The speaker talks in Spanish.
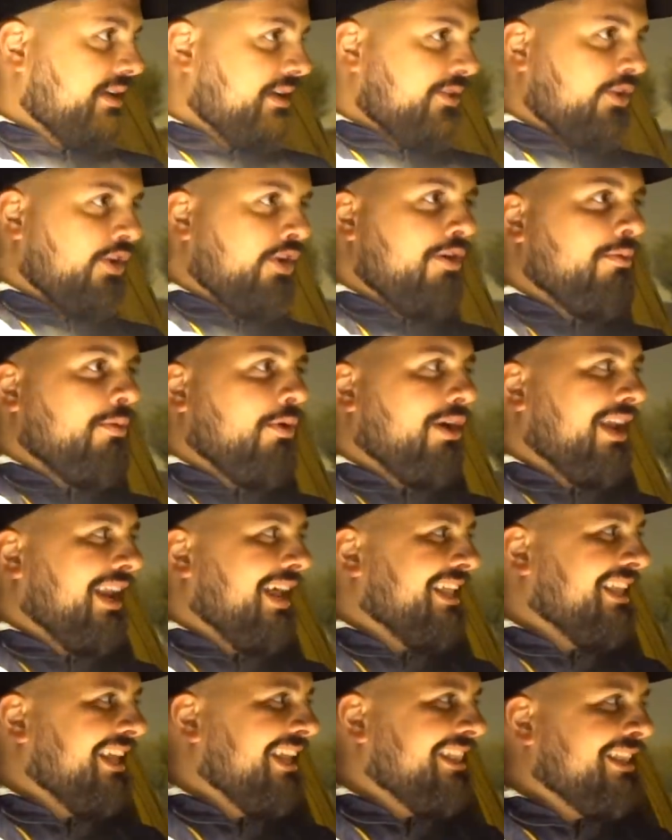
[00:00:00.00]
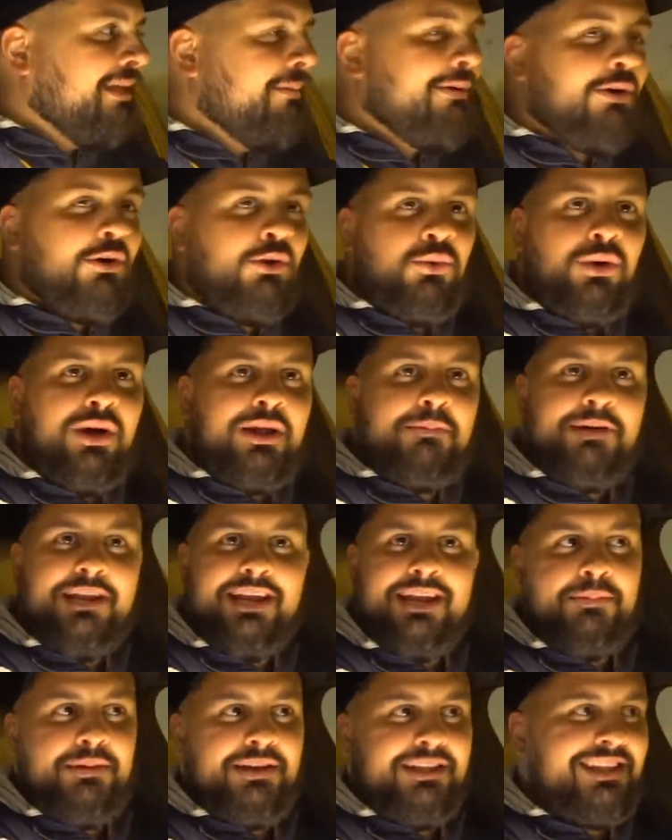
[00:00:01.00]
Estoy como en el típico lugar
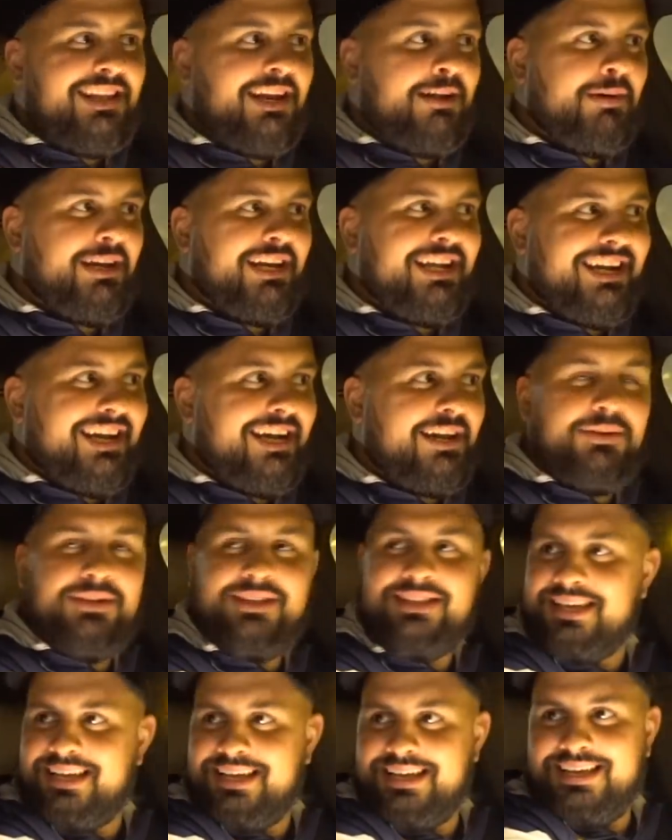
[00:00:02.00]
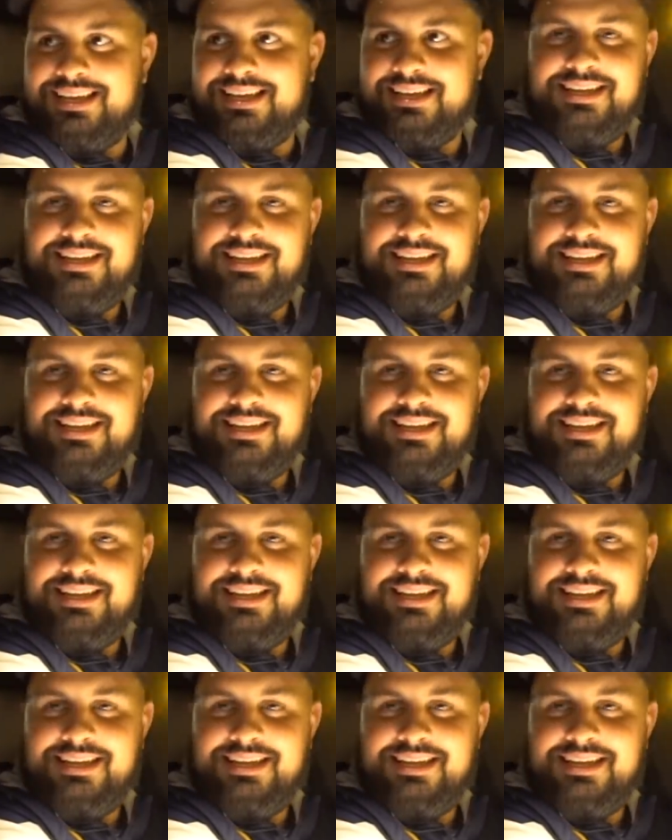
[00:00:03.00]
para aprender a manejar, viste, que